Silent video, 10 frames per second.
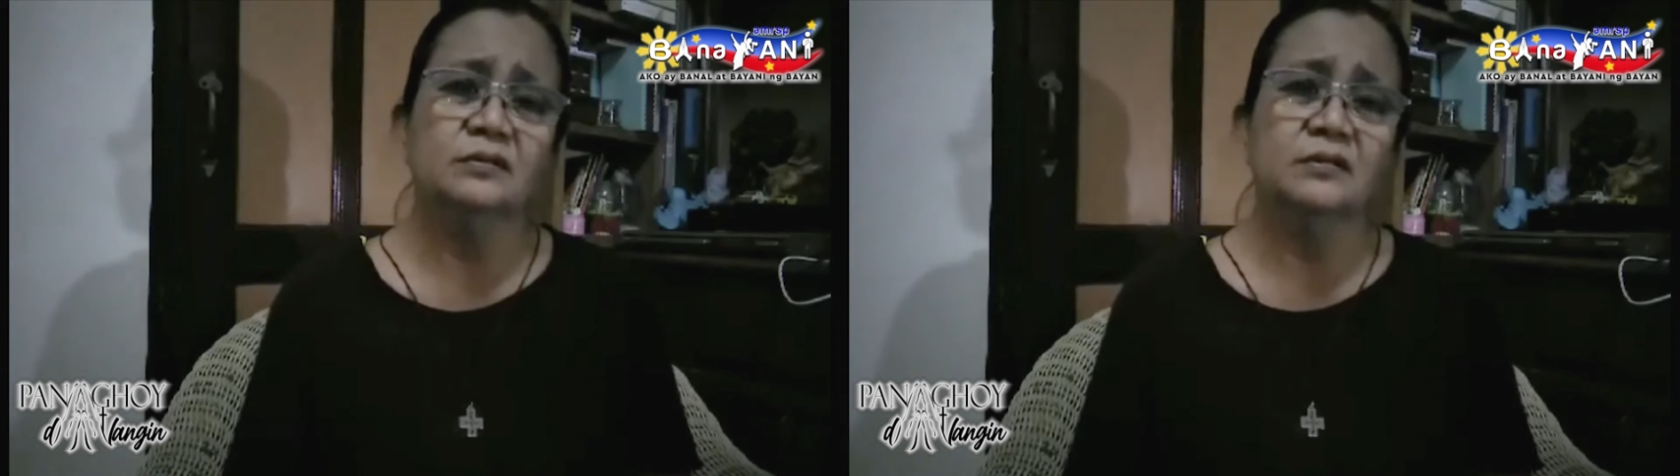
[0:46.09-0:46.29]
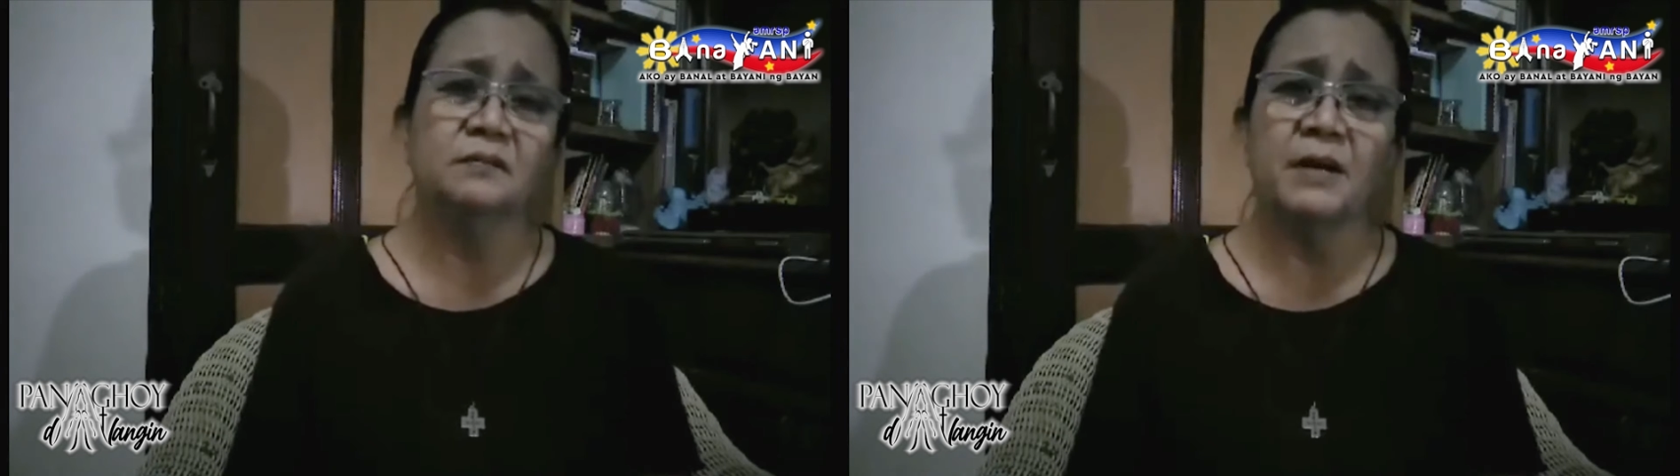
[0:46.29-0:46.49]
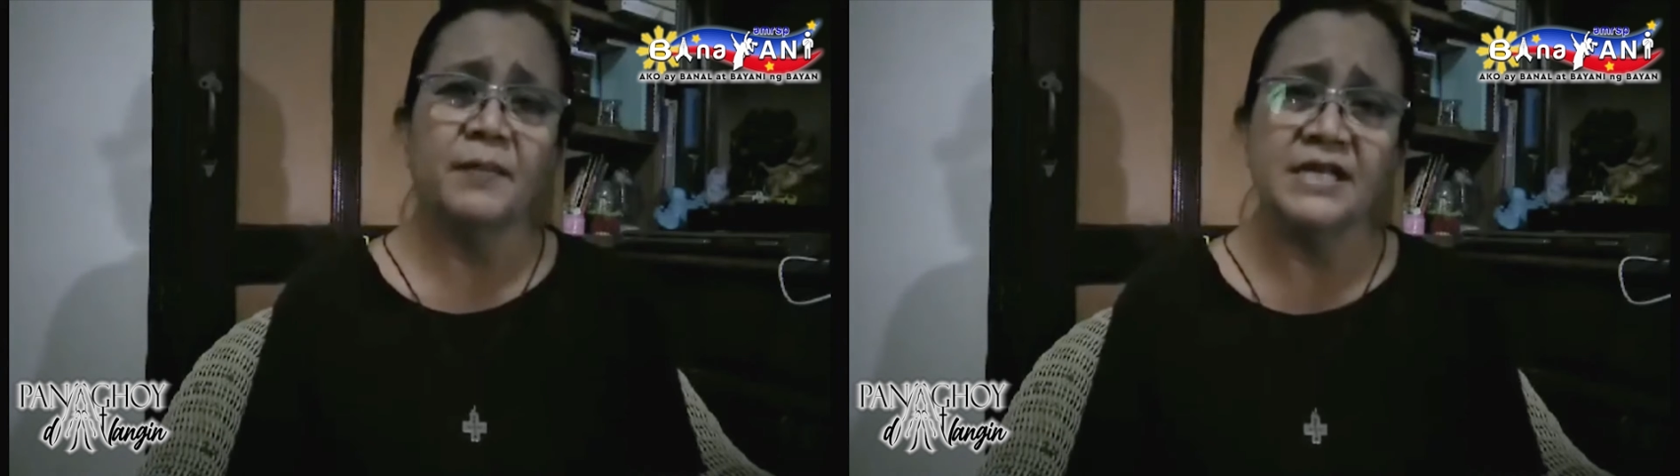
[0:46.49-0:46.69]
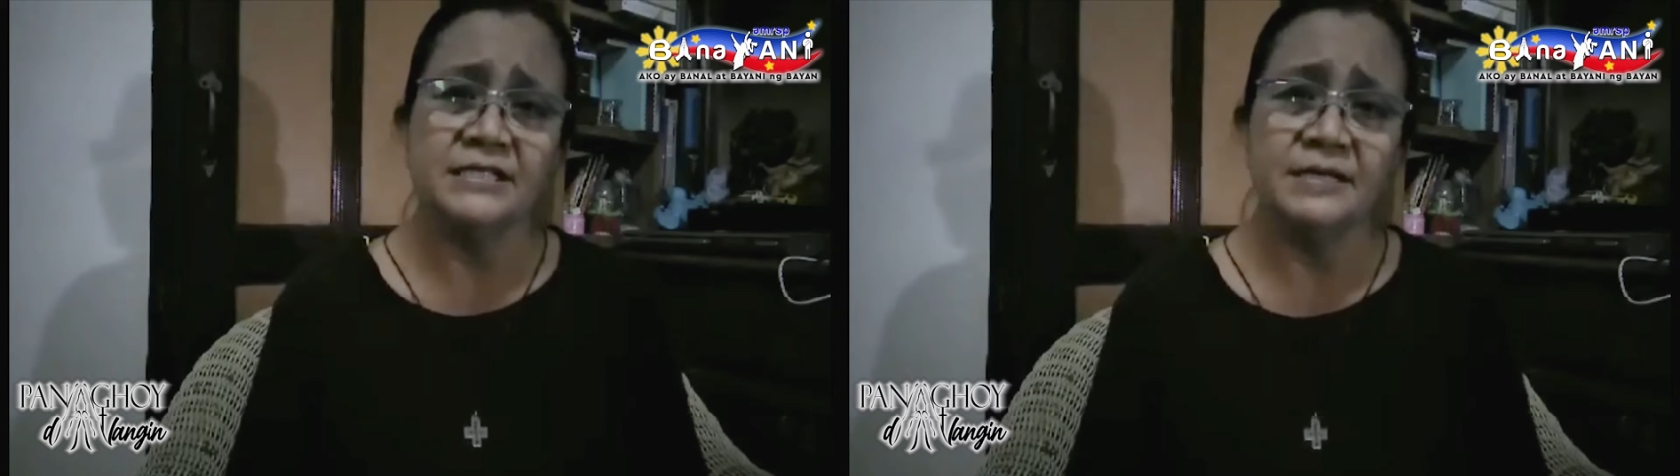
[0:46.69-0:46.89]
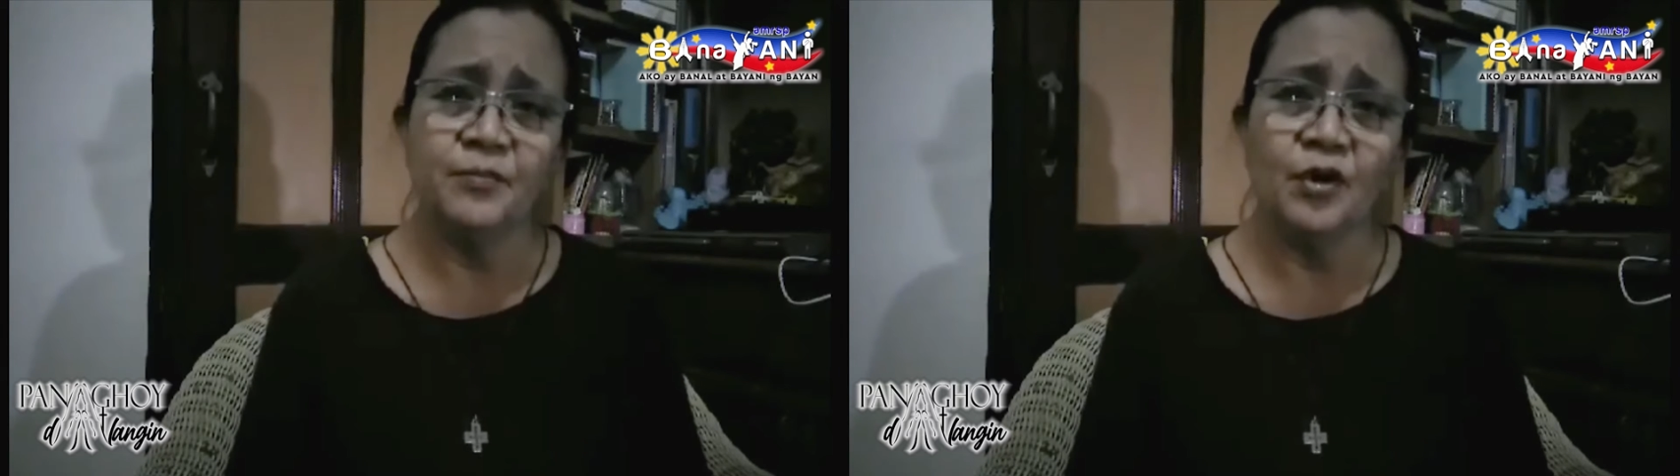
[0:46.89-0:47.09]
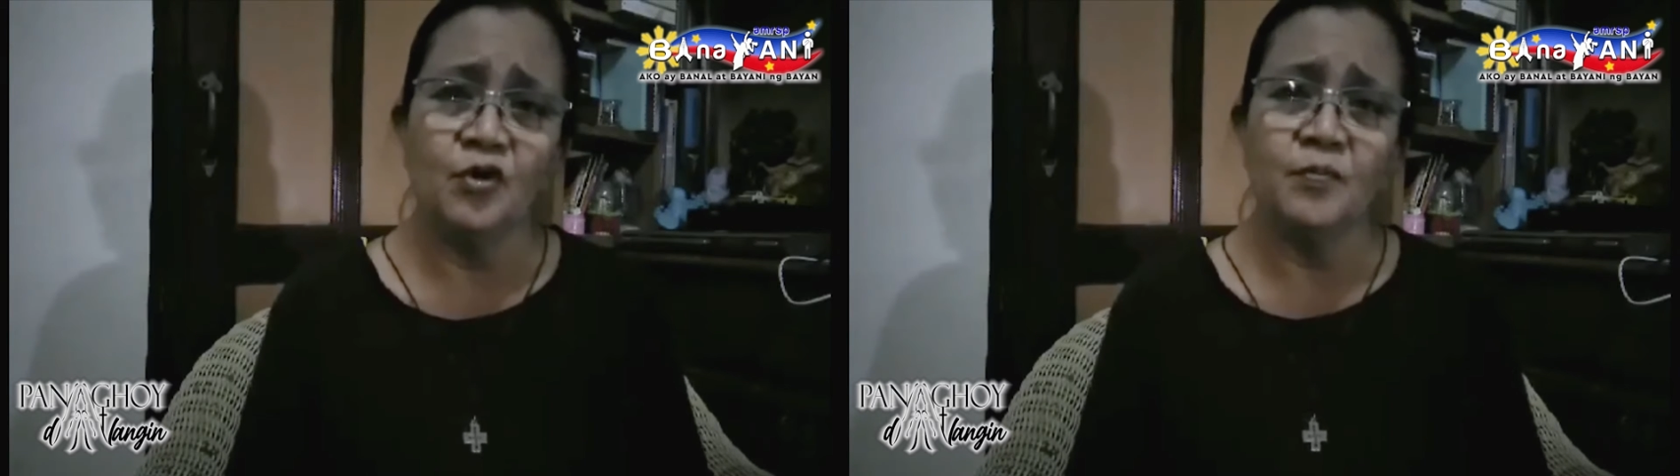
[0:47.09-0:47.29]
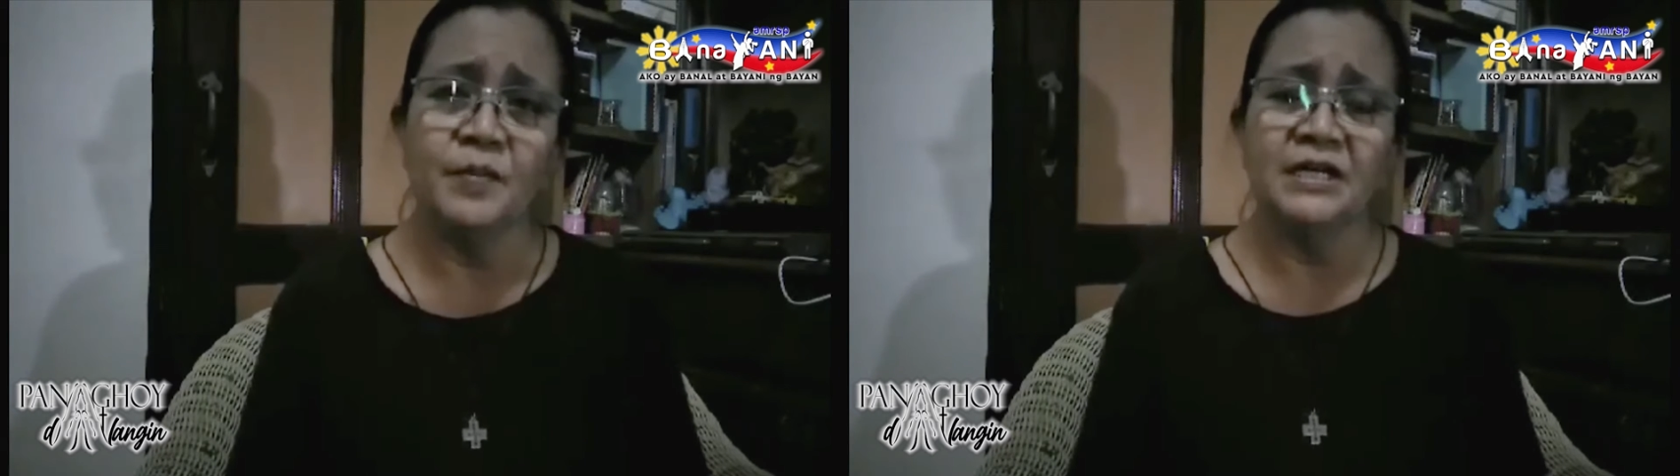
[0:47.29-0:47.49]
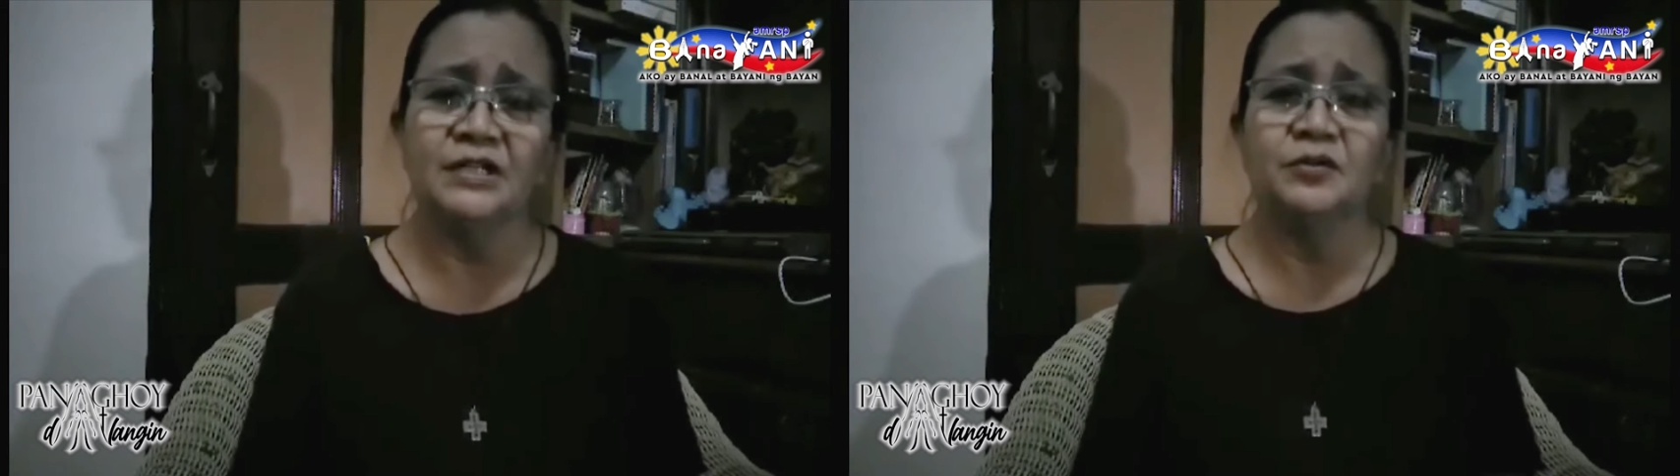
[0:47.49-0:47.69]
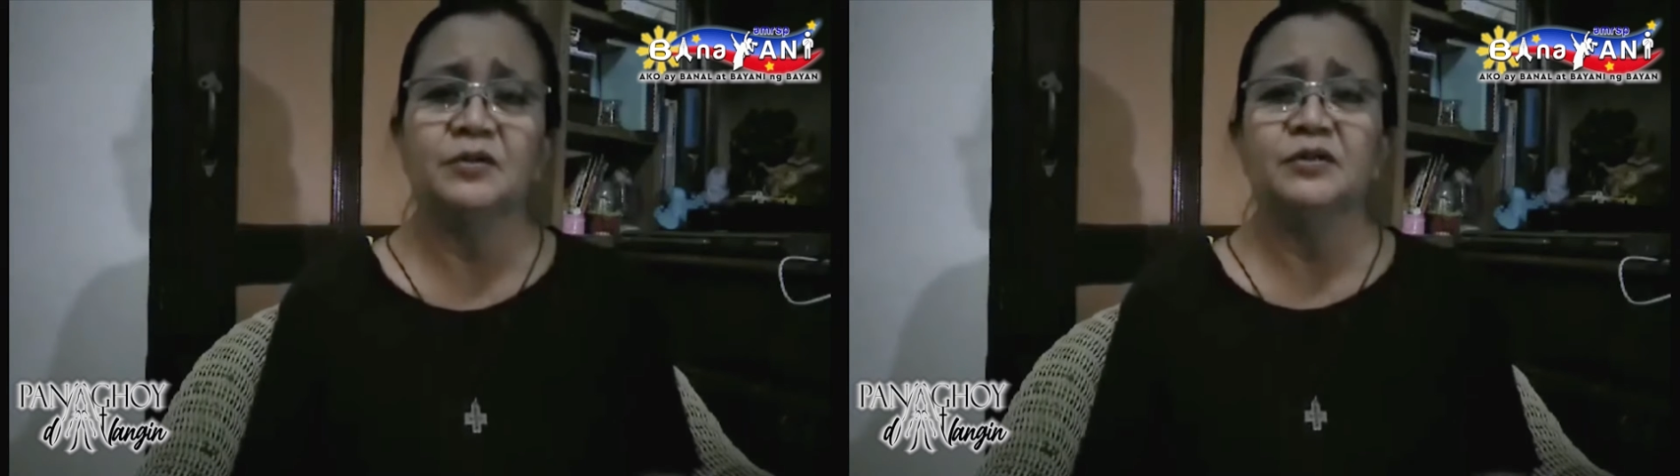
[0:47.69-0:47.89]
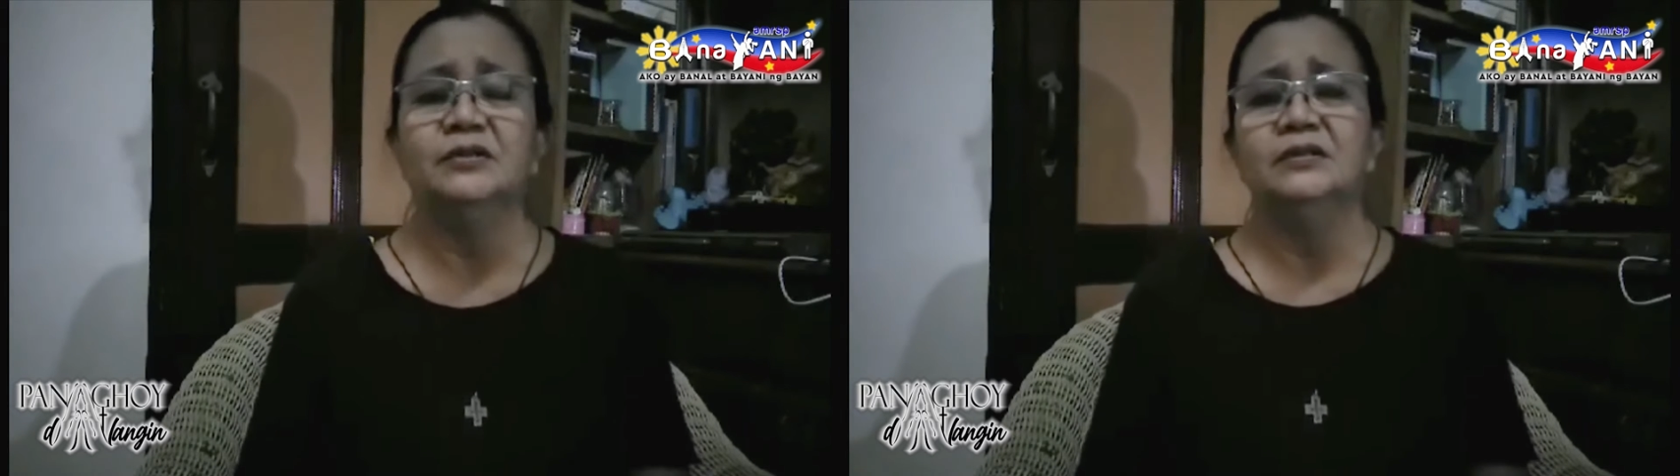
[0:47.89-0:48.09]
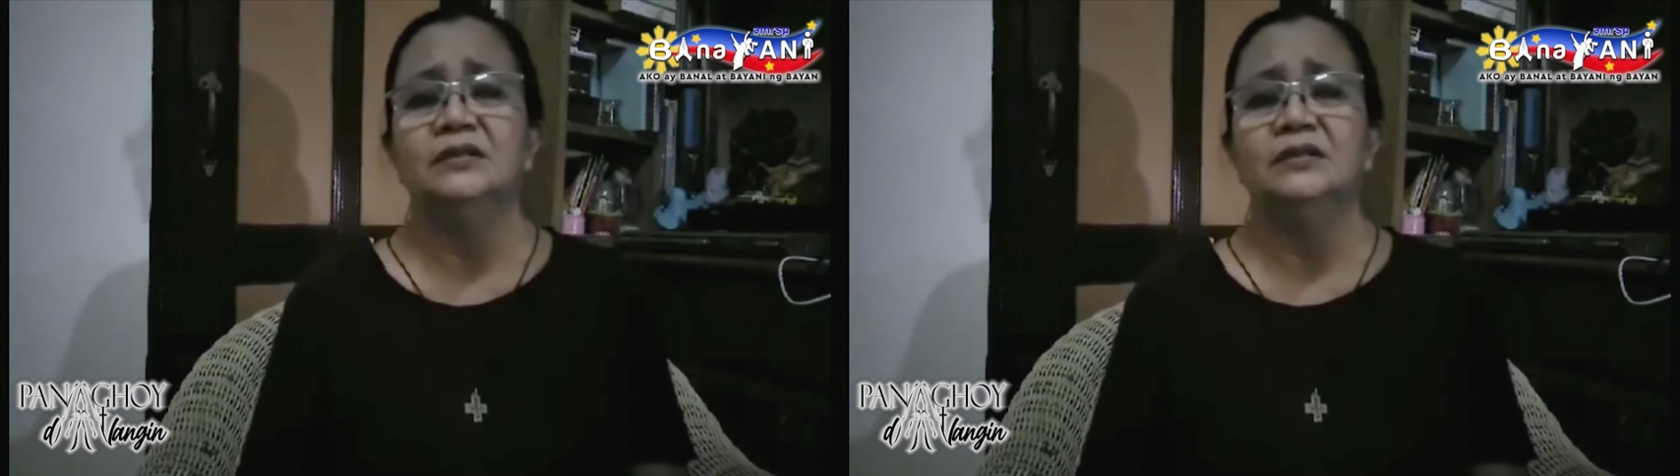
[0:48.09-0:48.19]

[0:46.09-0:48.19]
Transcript: Napapaisip po ako, Panginoon.